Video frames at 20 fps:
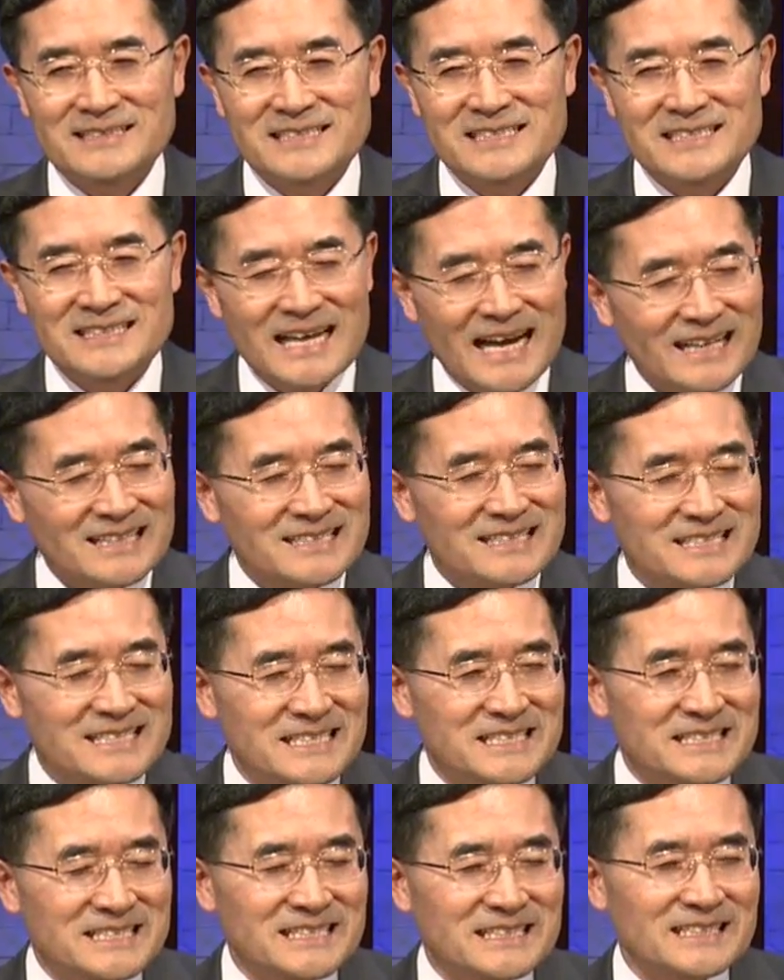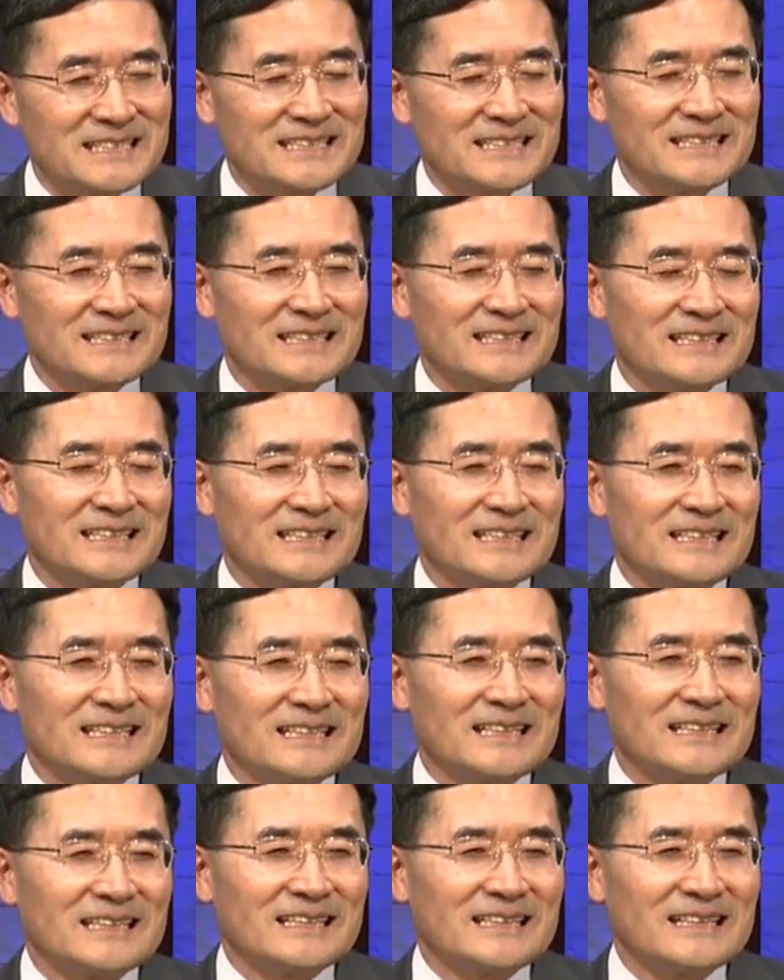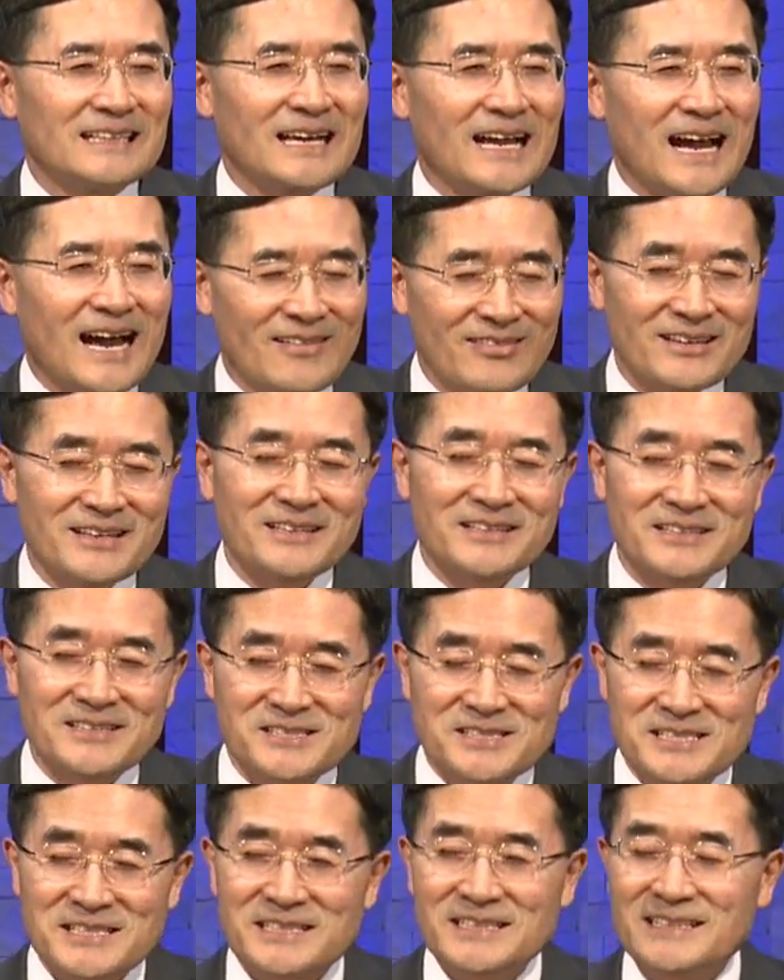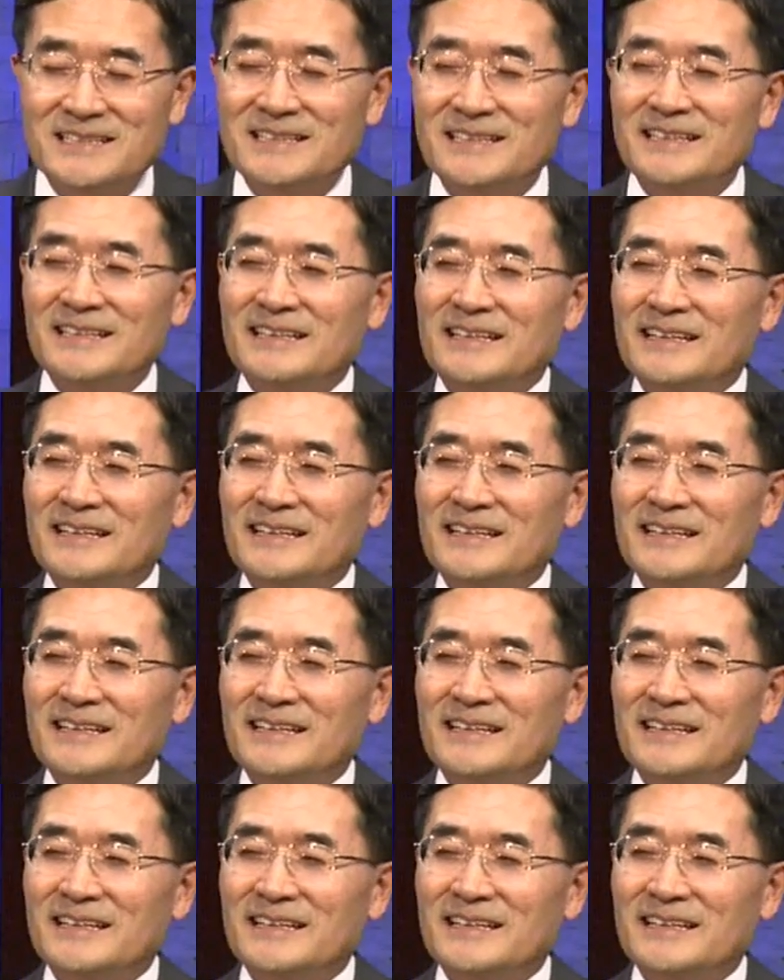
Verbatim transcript: 지나치지 않는 것이